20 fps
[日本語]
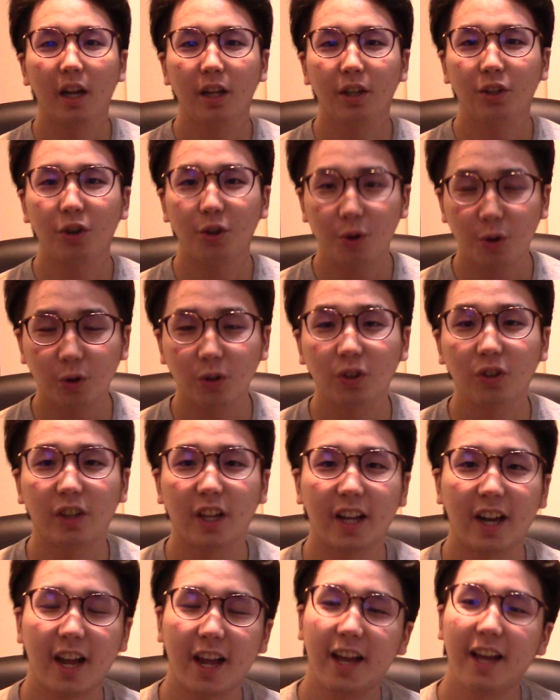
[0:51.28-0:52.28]
ということ
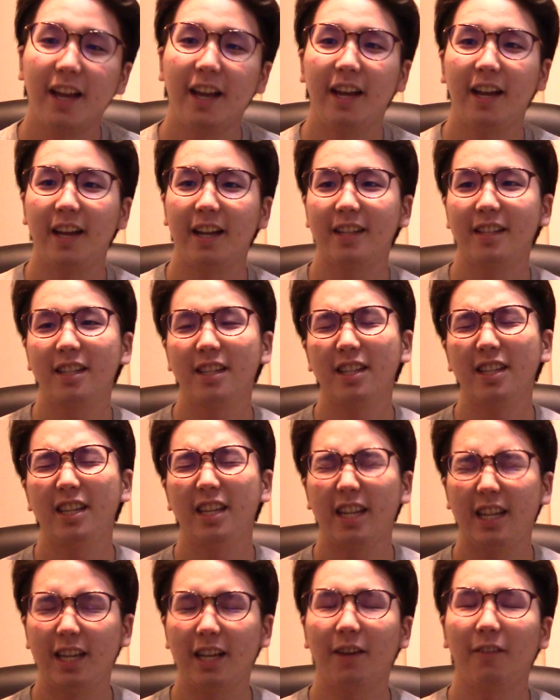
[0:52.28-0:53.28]
でね、えー、つい
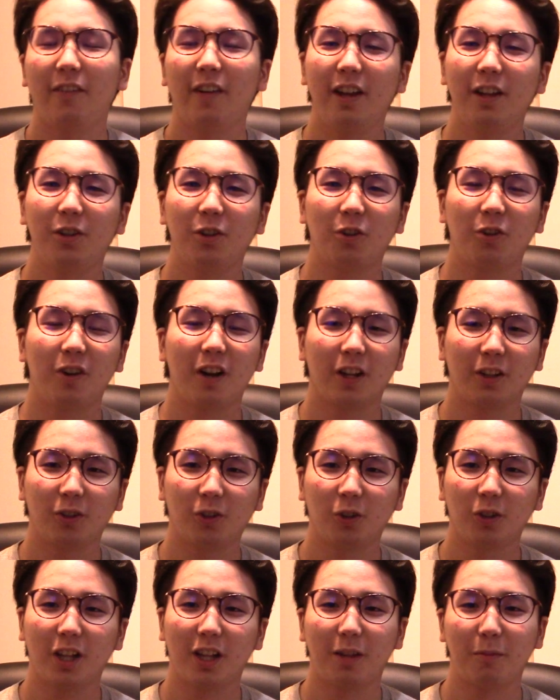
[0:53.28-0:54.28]
に
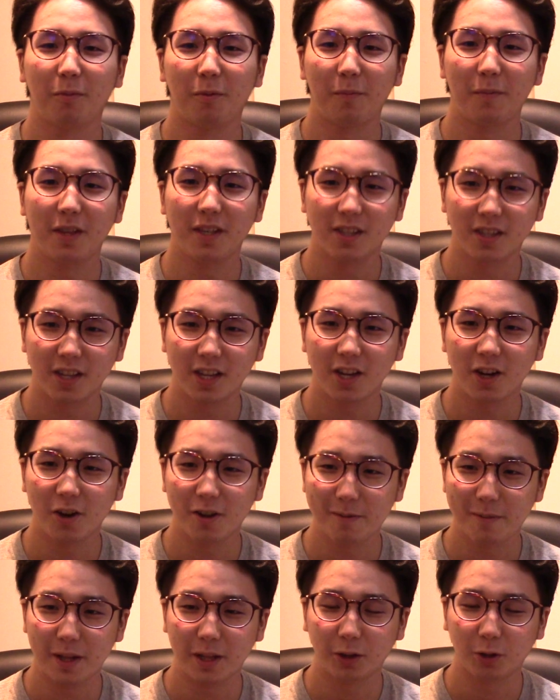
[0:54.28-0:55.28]
フェイトグランドオーダーでも水着の
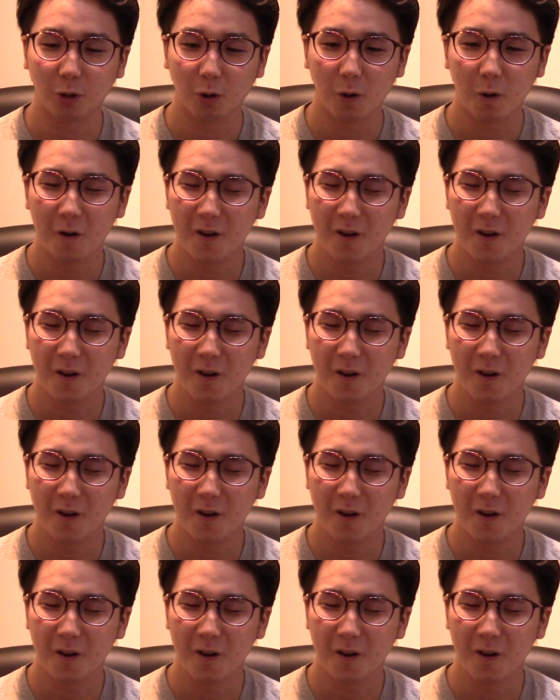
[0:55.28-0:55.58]
イベント